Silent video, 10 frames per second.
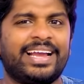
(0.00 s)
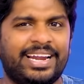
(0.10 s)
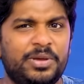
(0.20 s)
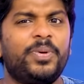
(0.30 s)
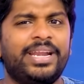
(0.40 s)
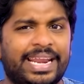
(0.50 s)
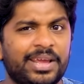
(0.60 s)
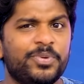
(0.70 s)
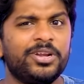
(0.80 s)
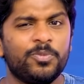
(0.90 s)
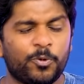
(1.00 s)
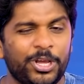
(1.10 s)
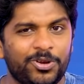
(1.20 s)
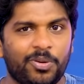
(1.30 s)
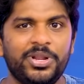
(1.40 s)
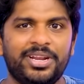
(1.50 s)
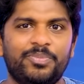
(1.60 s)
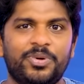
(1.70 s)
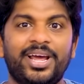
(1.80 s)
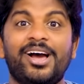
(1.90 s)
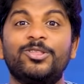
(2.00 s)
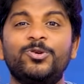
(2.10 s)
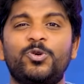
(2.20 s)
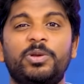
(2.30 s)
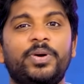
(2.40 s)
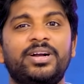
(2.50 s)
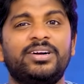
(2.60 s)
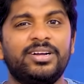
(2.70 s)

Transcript: கண்டிப்பா நிறைய பேருக்கு பிடிக்கும் அப்படின்னு நம்புறேன் அதுவும் குறிப்பா